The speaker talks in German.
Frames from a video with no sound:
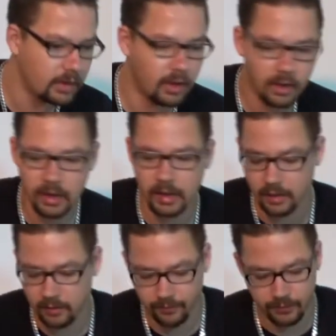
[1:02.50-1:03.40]

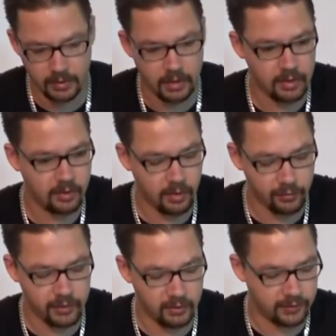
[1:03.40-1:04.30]
okay, ist
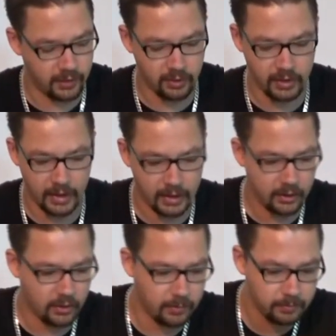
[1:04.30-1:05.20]
auf jeden Fall heute
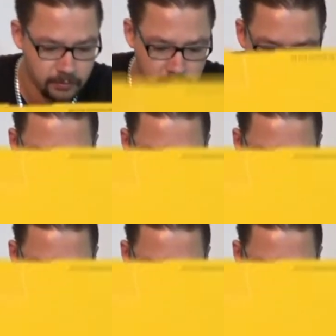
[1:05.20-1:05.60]
angekommen.